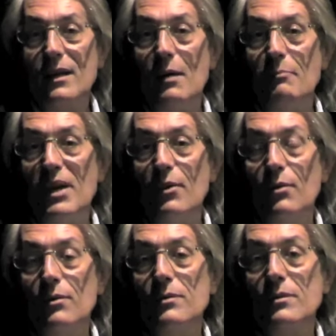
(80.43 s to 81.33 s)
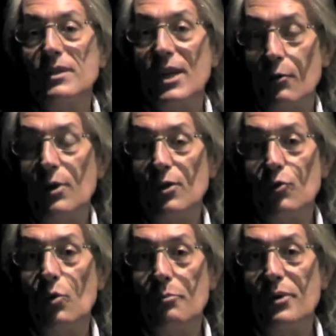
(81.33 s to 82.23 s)
almeno, se non il
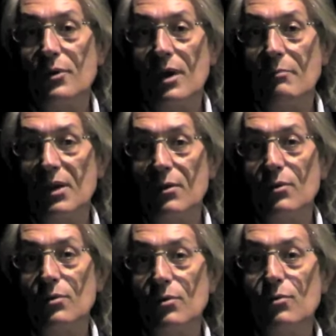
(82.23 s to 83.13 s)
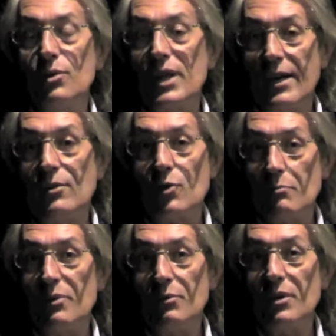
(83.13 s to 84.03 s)
doppio, almeno un terzo
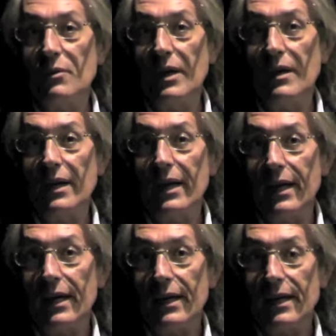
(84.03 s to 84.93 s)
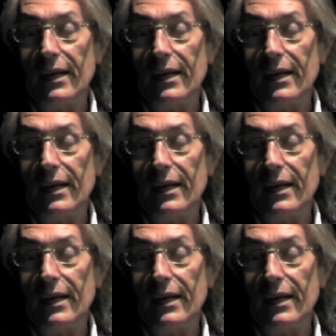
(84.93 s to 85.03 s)
in più di quella che